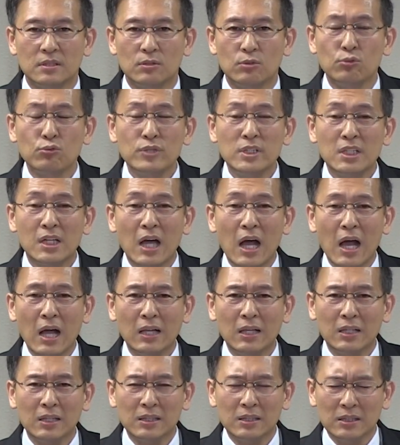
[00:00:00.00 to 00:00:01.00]

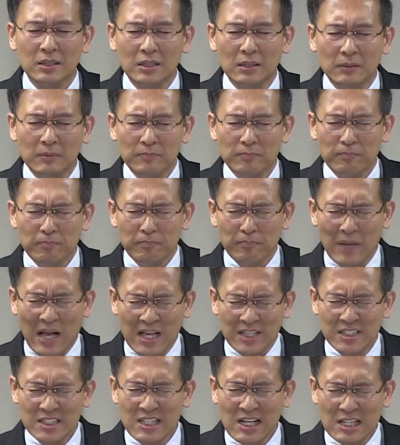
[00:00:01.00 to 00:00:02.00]
우리가
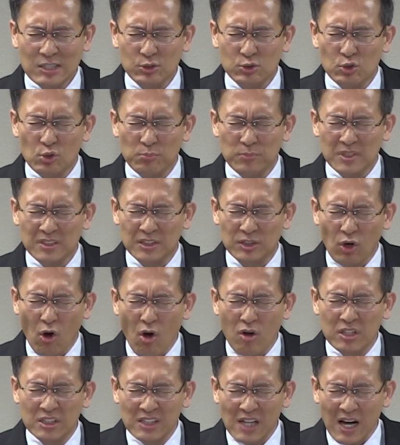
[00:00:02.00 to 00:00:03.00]
맞이할 수 없는
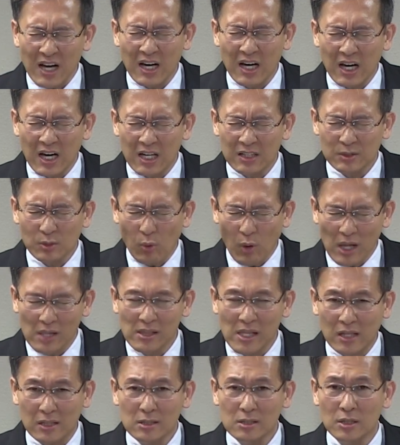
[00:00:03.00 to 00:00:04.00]
더 극악한
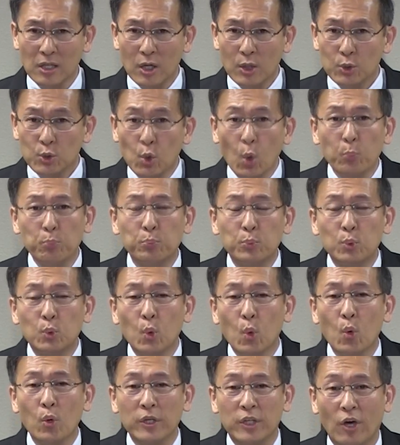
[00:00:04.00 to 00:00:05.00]
환란을
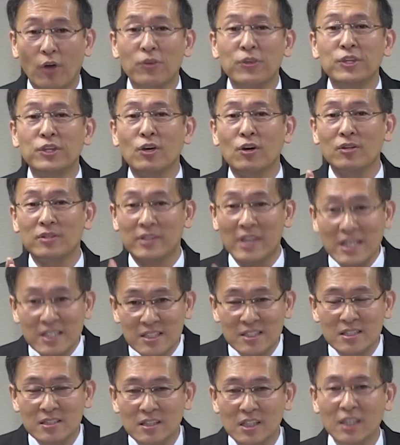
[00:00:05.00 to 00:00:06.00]
욥도
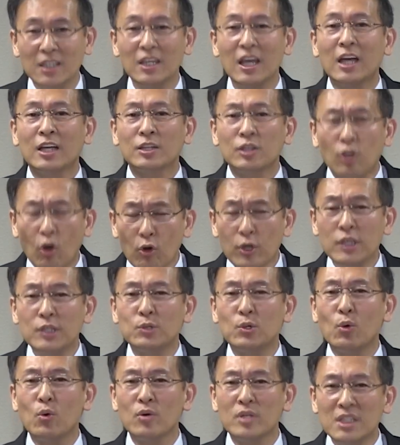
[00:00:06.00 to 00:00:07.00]
견뎌냈으니
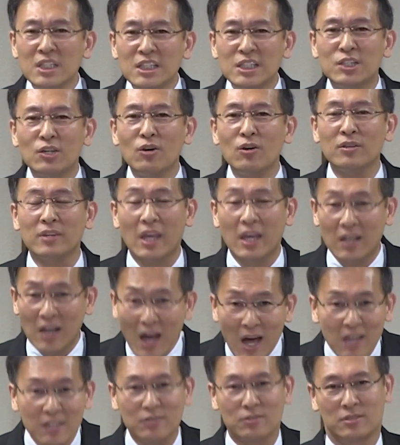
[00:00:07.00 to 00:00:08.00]
너희도
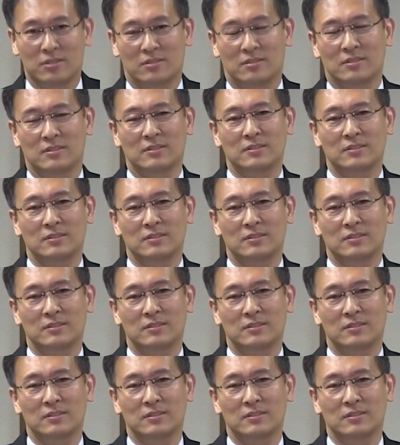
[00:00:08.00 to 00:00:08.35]
이겨내라 이거예요.